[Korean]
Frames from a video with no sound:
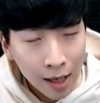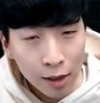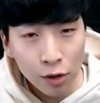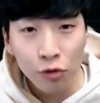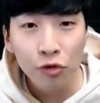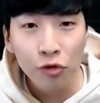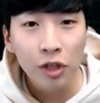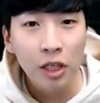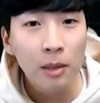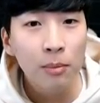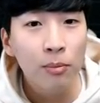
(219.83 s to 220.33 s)

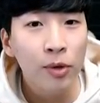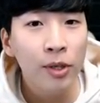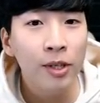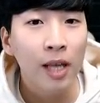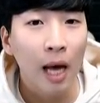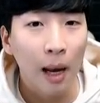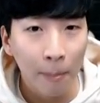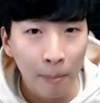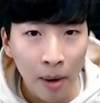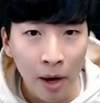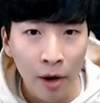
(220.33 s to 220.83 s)
아주 기분이
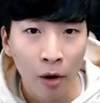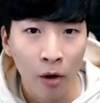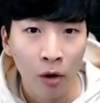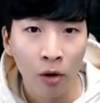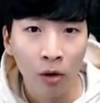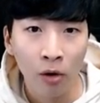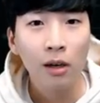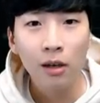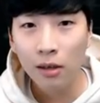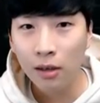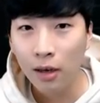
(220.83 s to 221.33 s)
나빠요
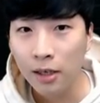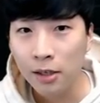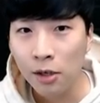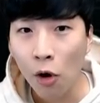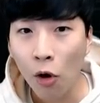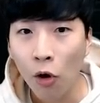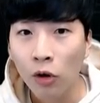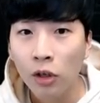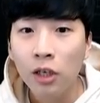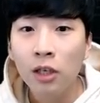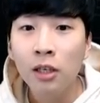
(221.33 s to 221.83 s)

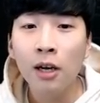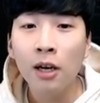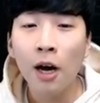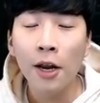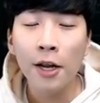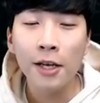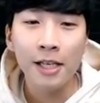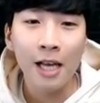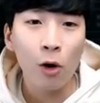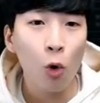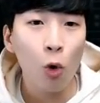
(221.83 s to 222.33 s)
그래서
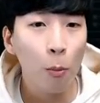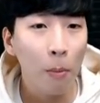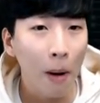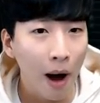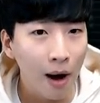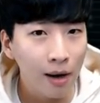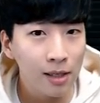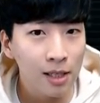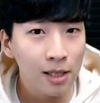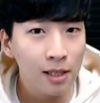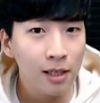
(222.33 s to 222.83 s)
인간의 사고
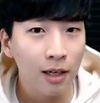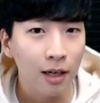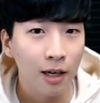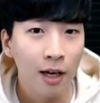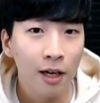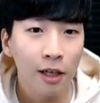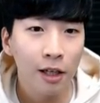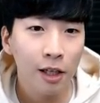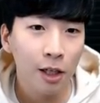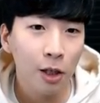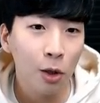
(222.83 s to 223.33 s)
방식을
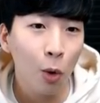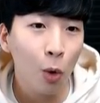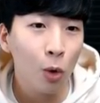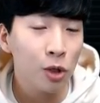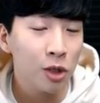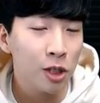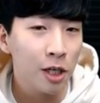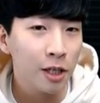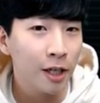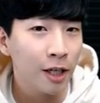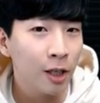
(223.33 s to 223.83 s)
기호
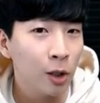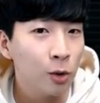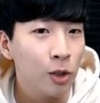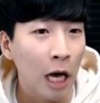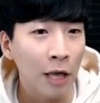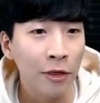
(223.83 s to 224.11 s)
체계로